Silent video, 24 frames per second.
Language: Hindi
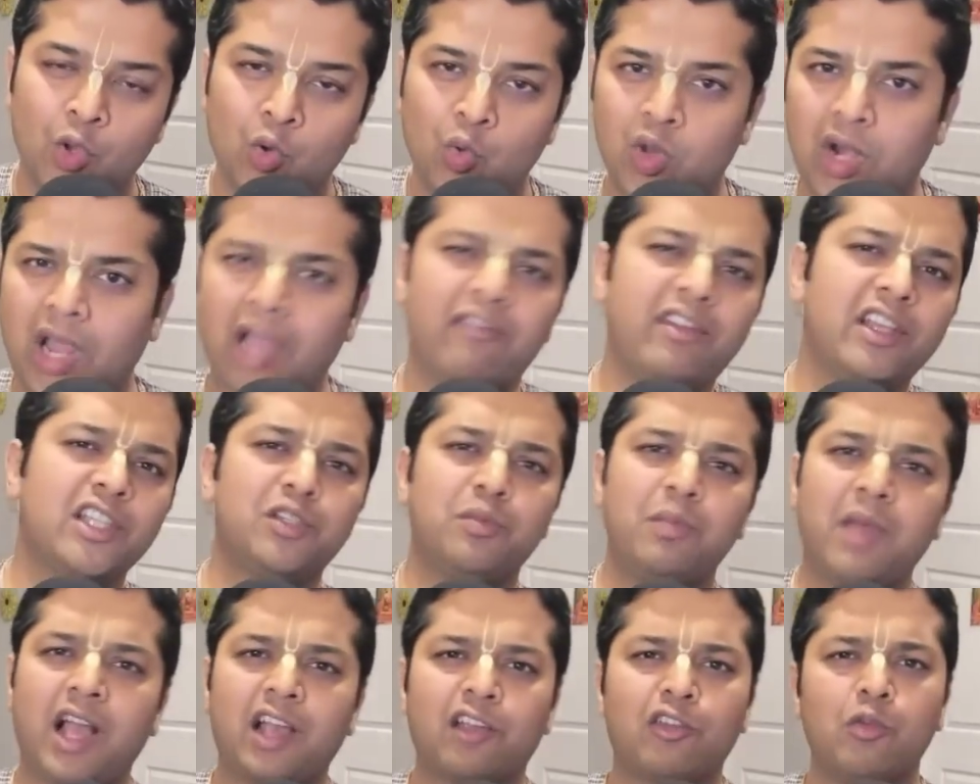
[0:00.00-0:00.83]
और आवेश
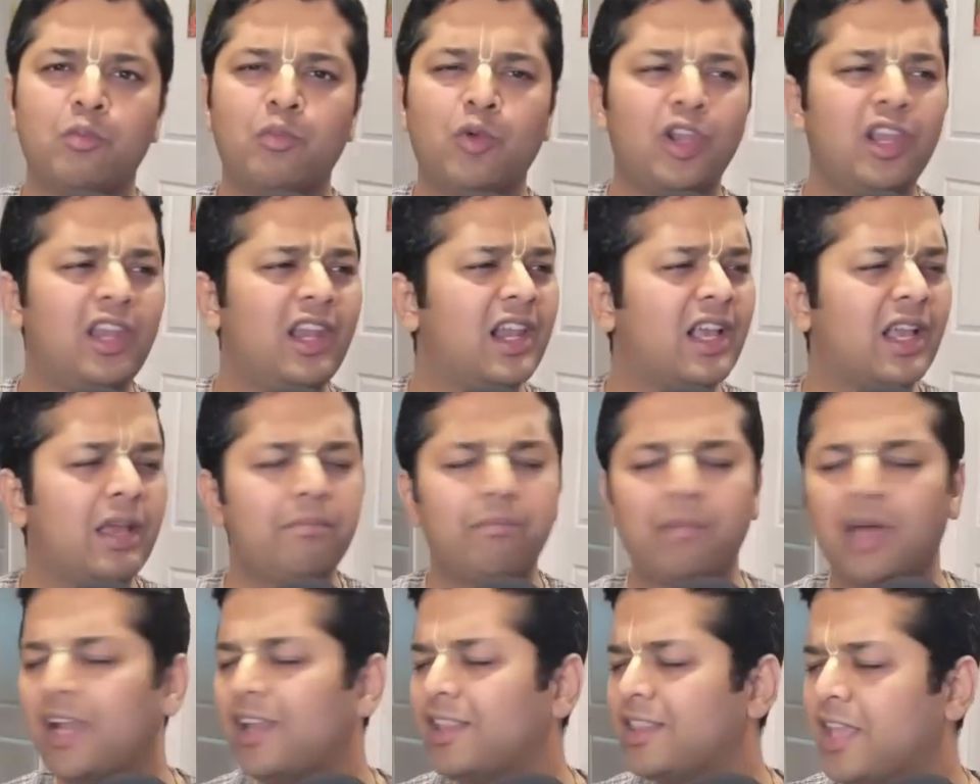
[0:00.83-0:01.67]
में आके बोलने लगे
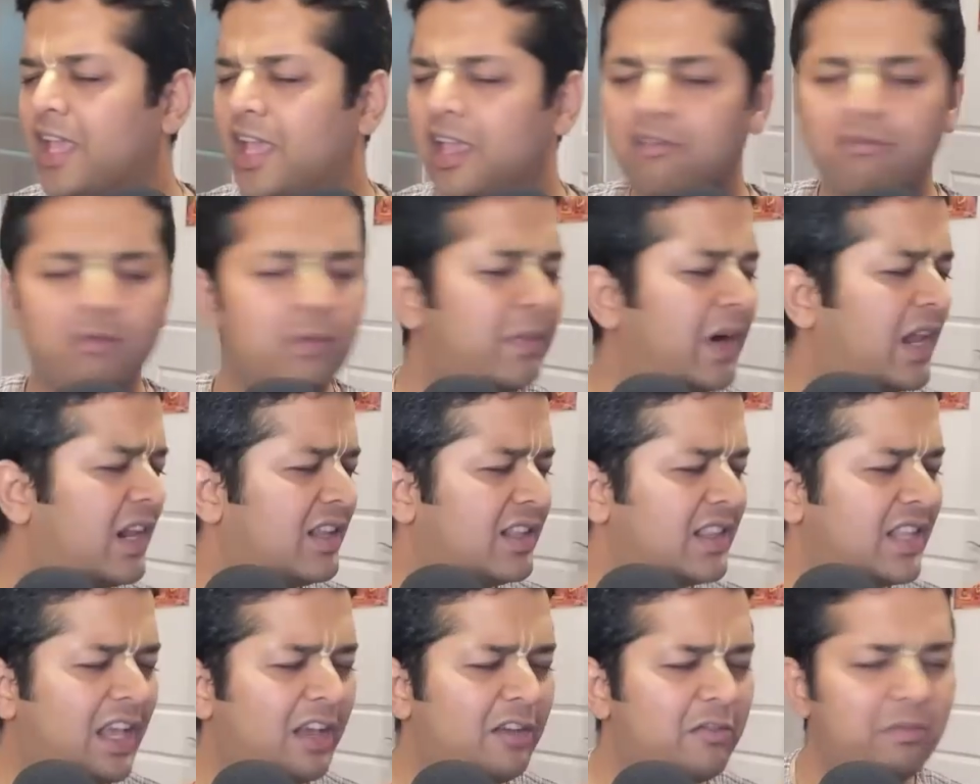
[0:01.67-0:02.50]
बलदेव
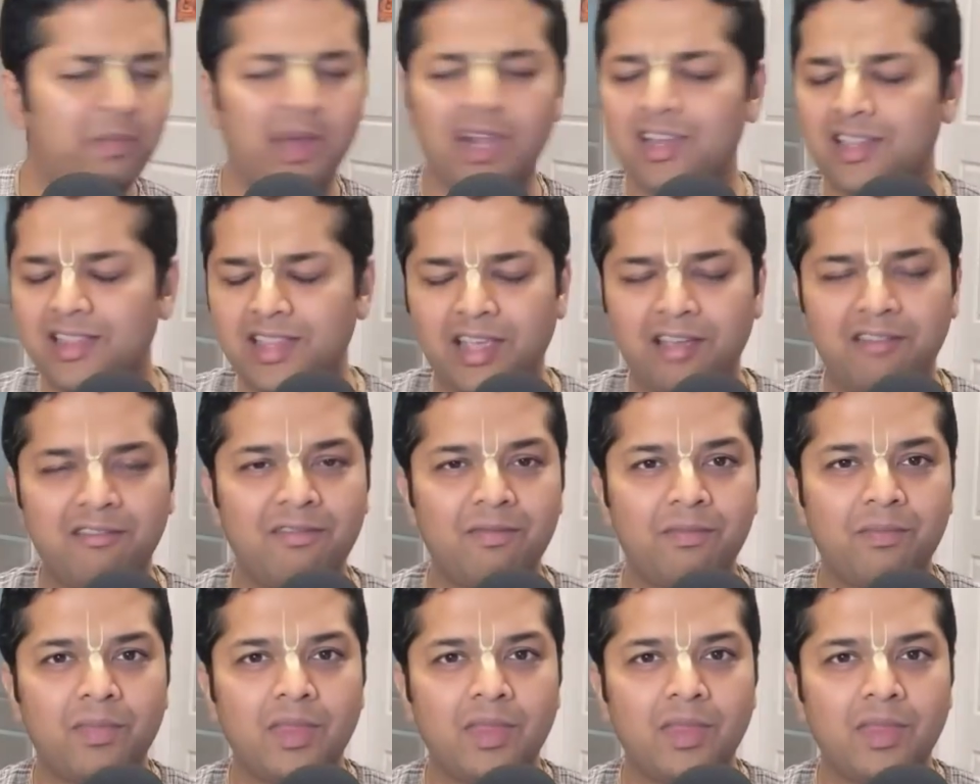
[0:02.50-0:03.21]
बलदेव बलदेव